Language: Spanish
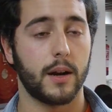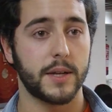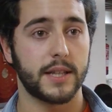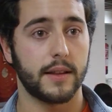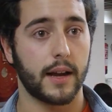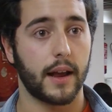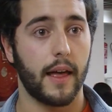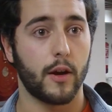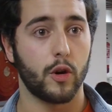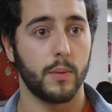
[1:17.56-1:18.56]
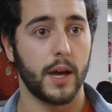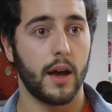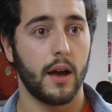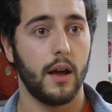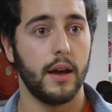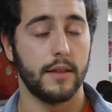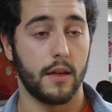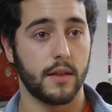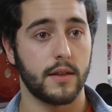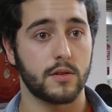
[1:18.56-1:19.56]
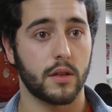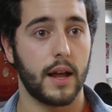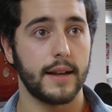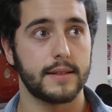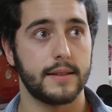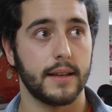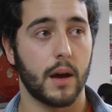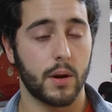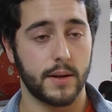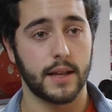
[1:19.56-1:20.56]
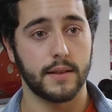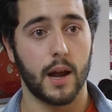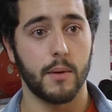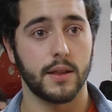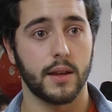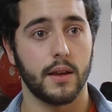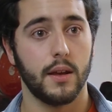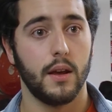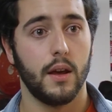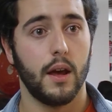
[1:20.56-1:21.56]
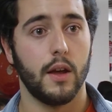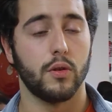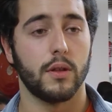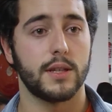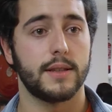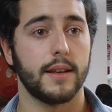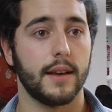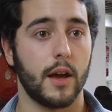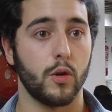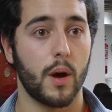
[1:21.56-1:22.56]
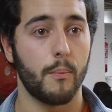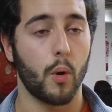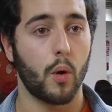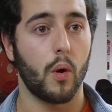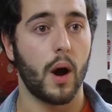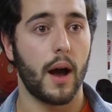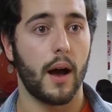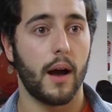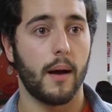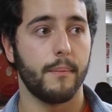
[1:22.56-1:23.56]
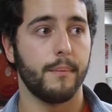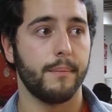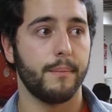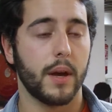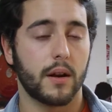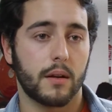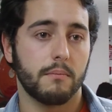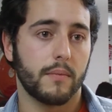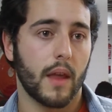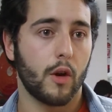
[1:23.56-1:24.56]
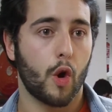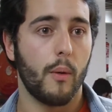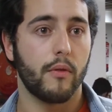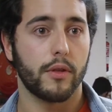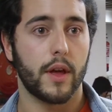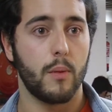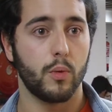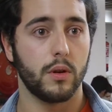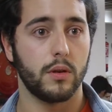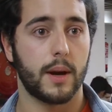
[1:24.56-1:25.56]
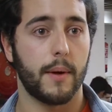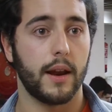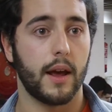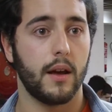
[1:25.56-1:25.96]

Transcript: bastante carga de economía y de ciencias sociales, te abre bastante la mente. Entonces te ayuda un poco a ver cómo funciona el mundo de otra manera.